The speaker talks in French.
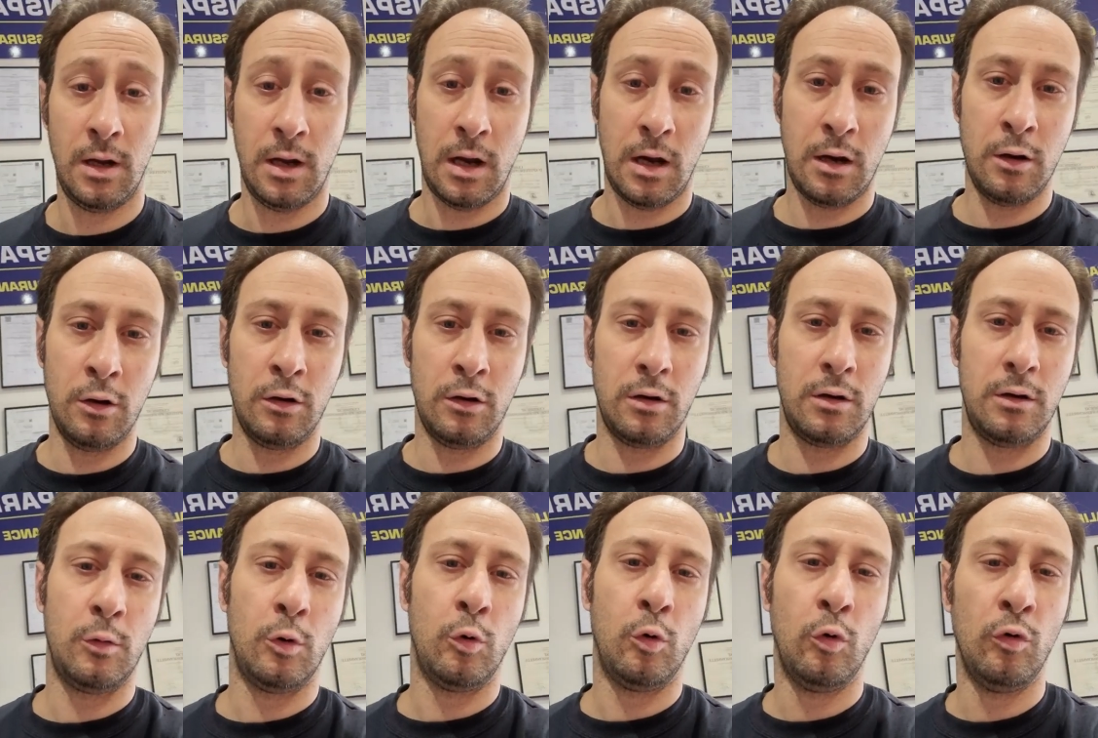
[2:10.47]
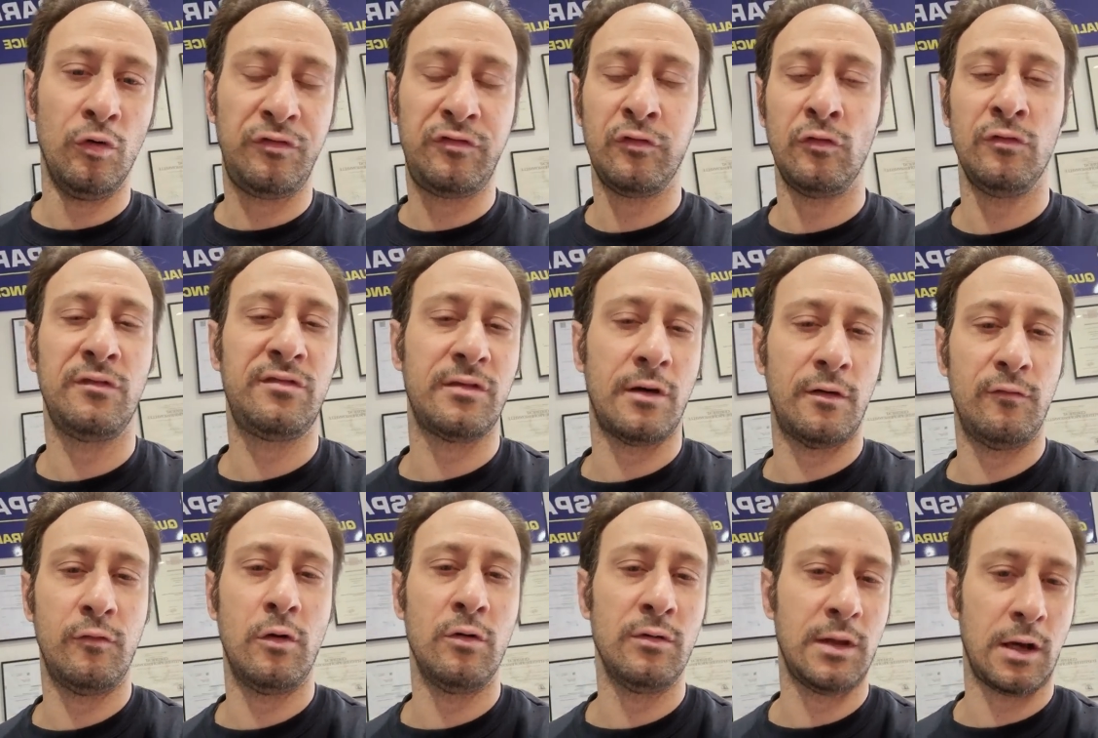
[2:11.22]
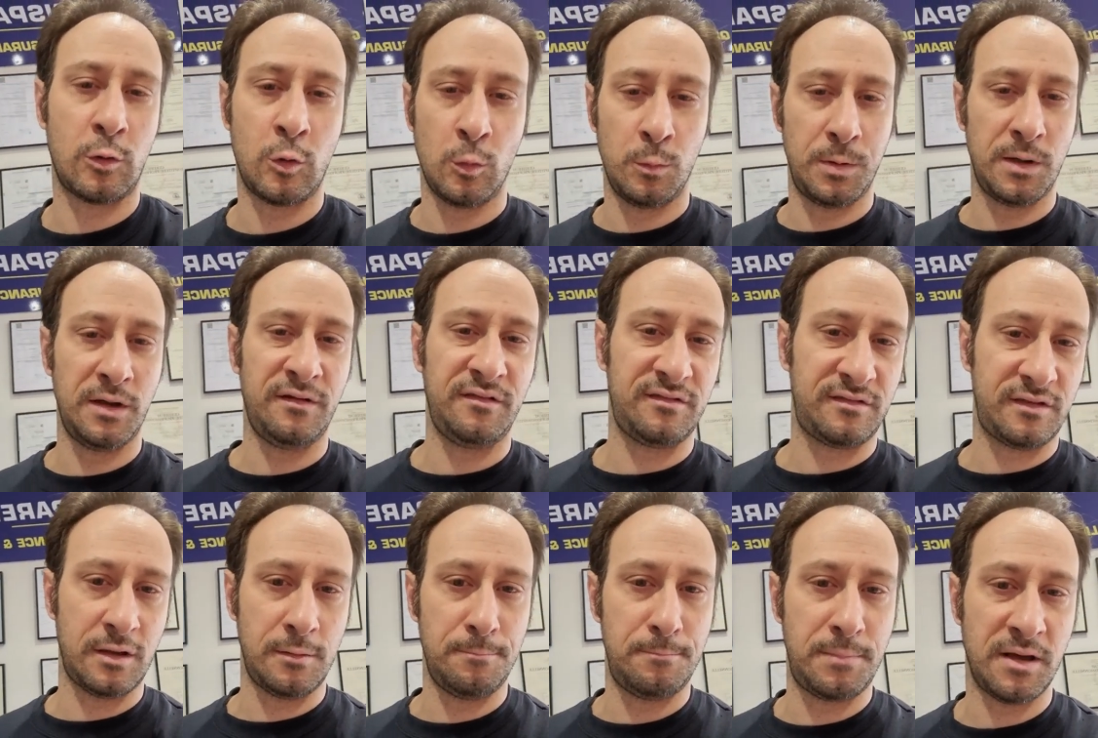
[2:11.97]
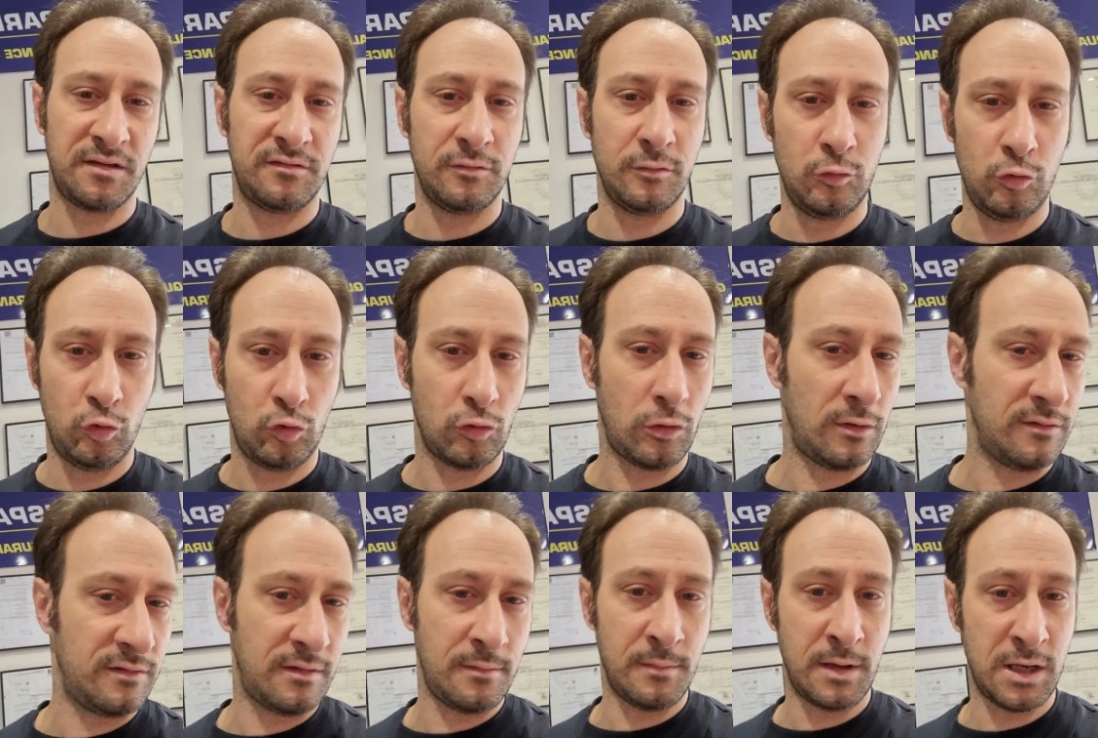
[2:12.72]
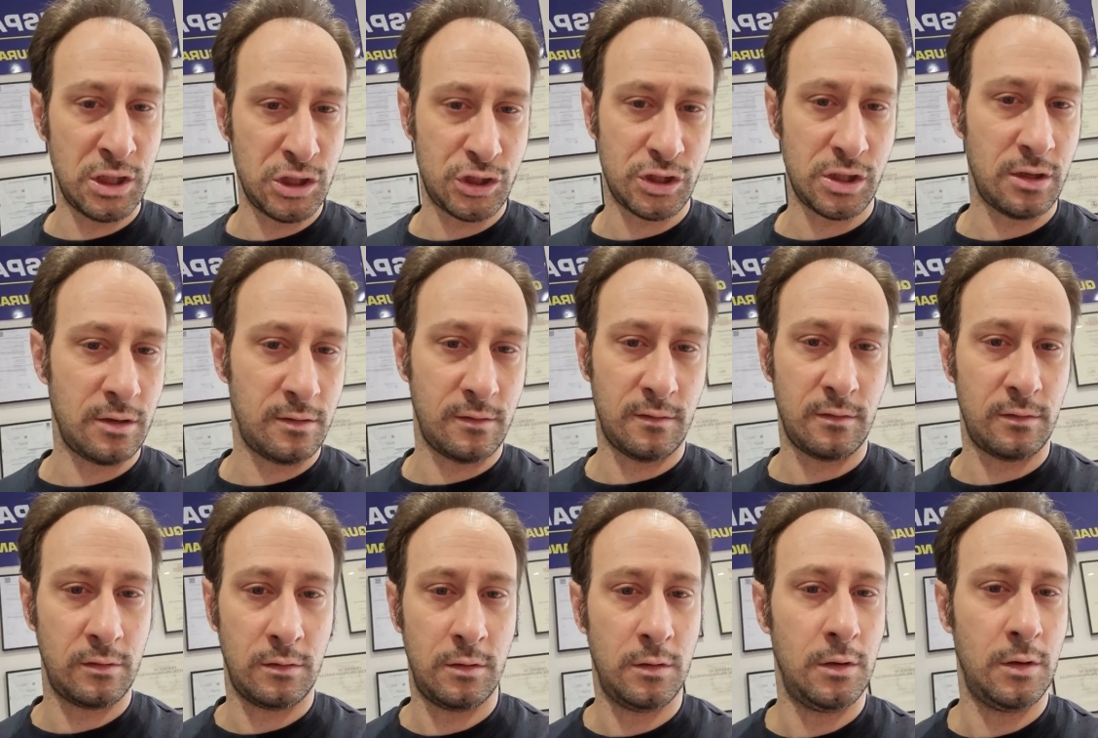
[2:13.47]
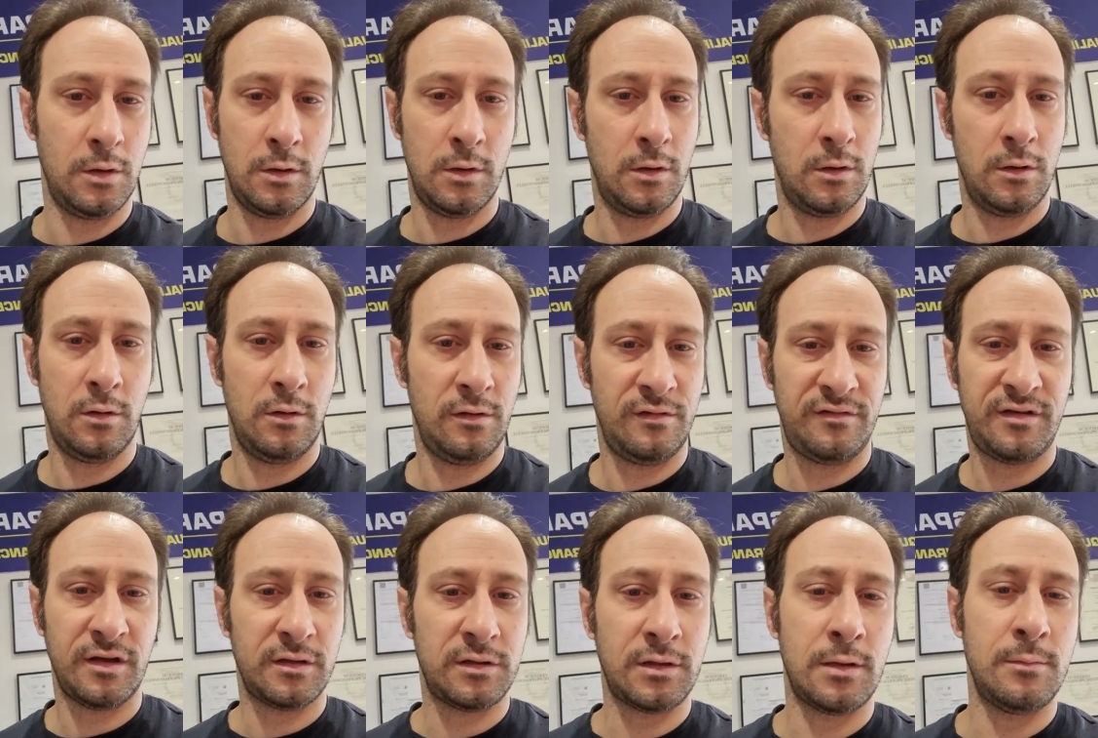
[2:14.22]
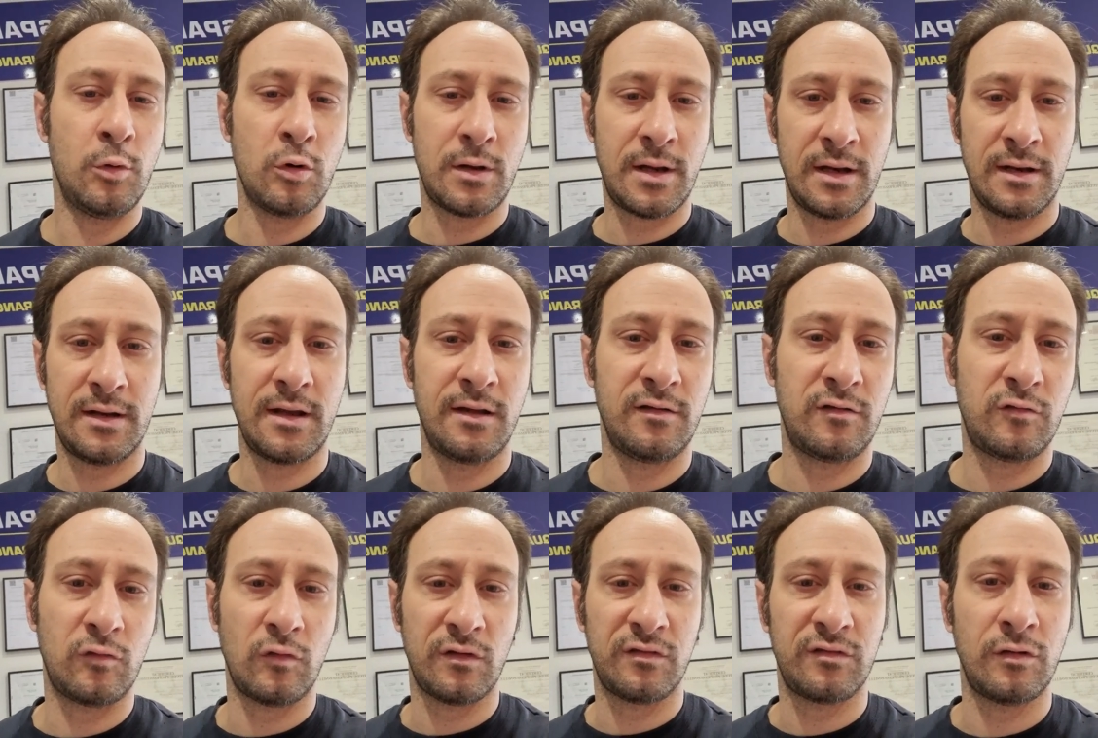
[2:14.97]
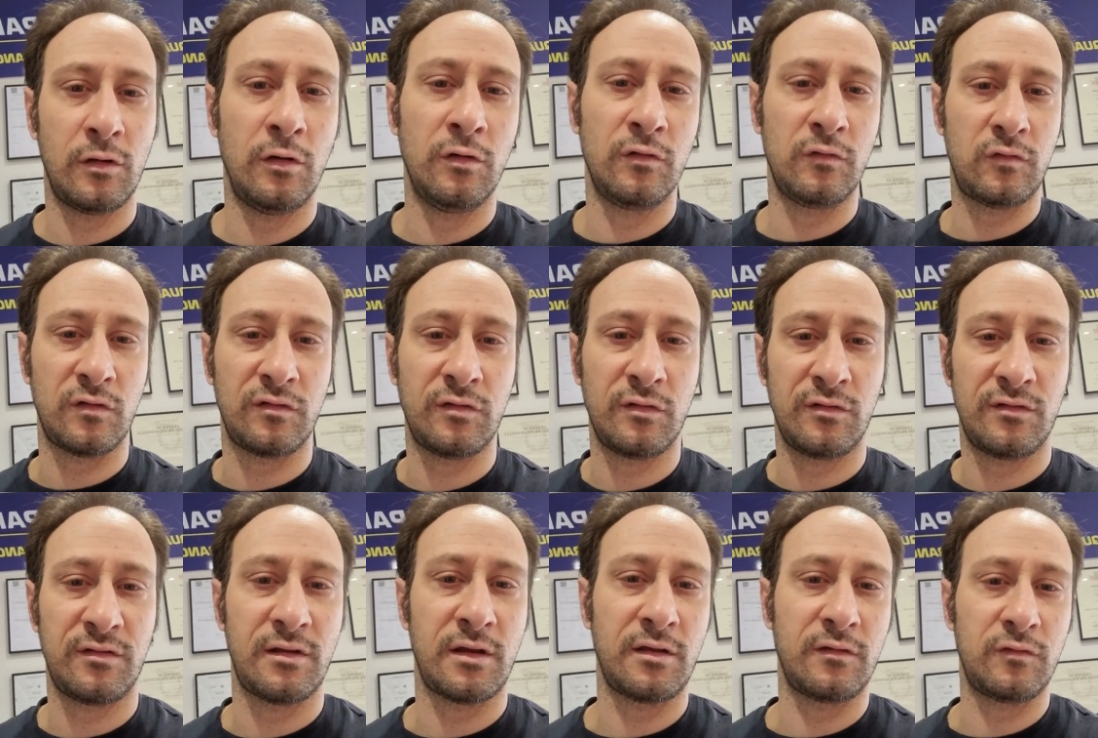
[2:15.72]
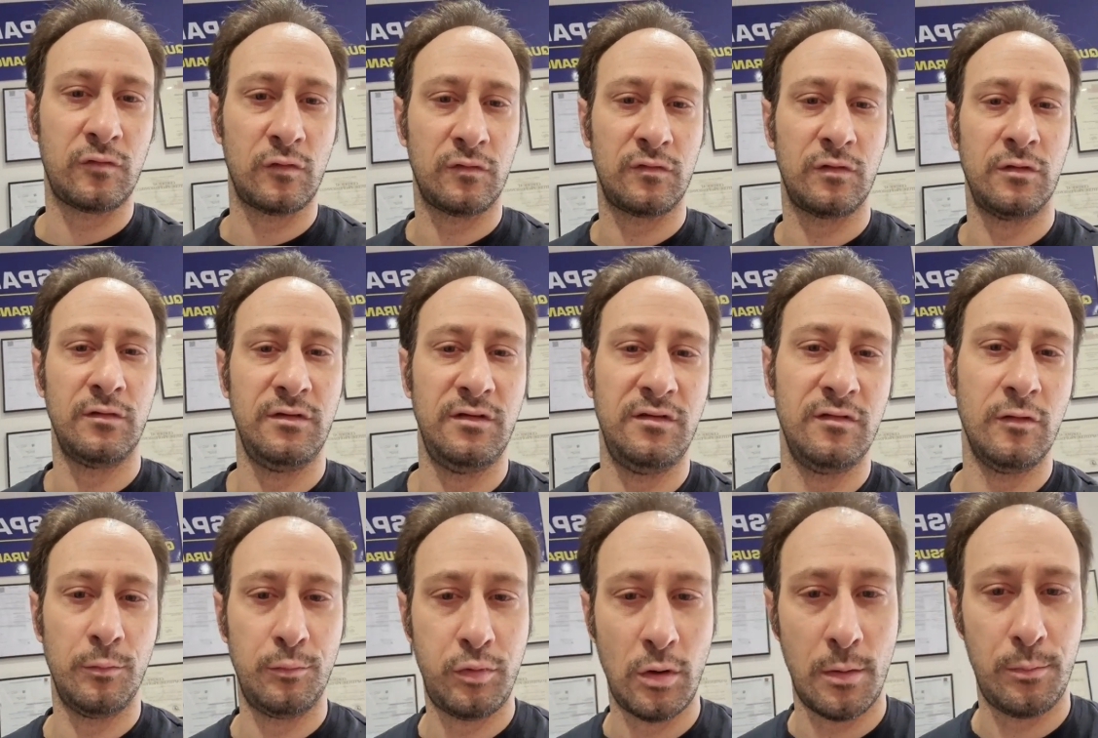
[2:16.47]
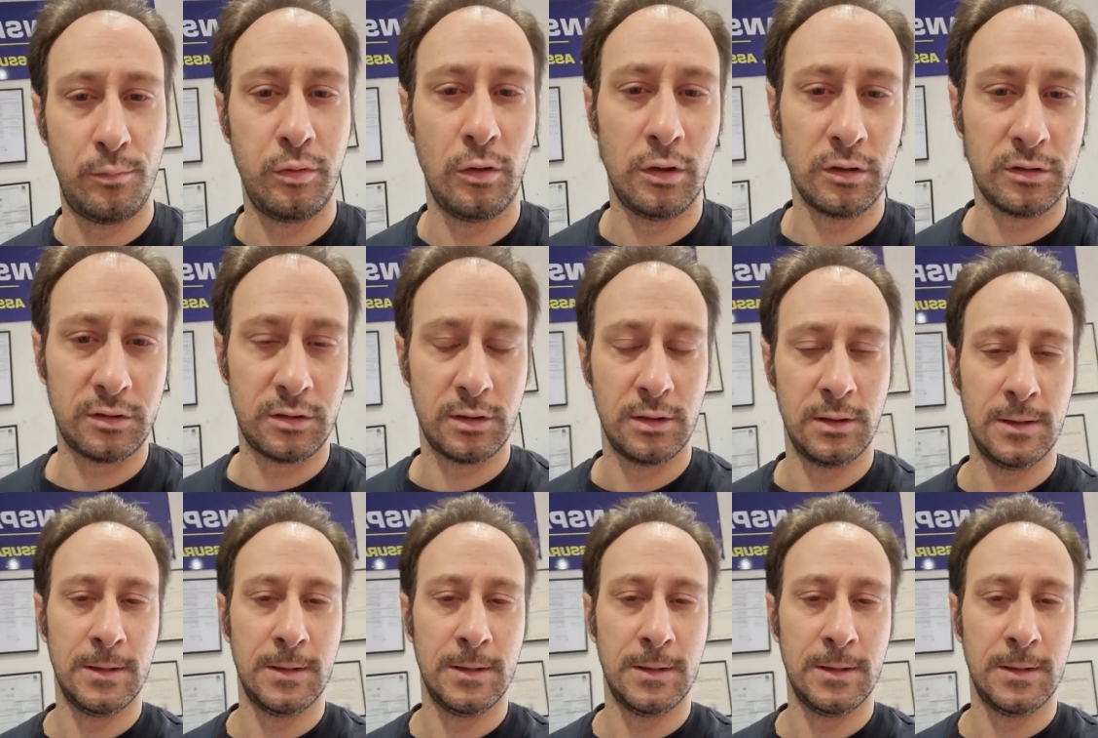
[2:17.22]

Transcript: Alors, au son de sa voix, on a compris que c'était une personne du troisième âge, hein, euh, certainement quelqu'un de 60, 65, 70 ans, peu importe.